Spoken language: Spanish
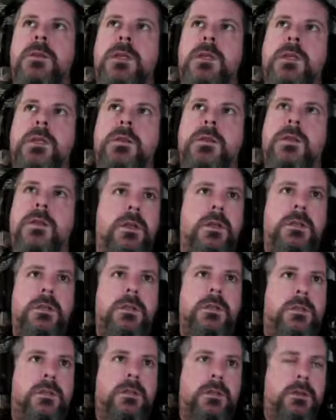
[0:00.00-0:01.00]
Eh,
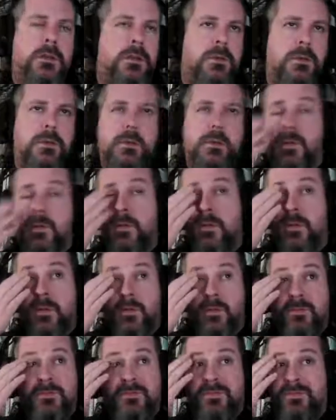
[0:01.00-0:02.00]

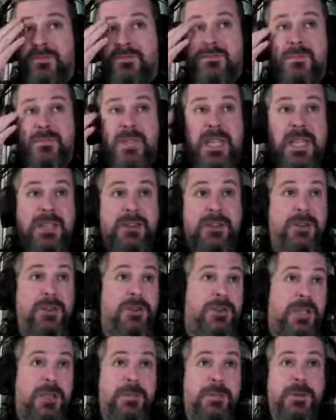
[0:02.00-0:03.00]
son de
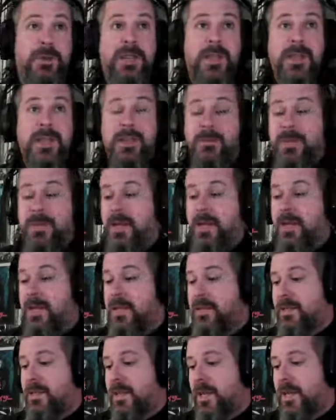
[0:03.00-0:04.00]
todo tipo de
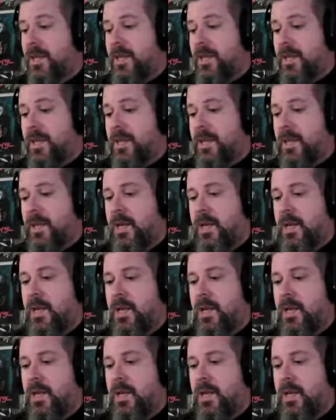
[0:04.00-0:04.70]
animales. Hay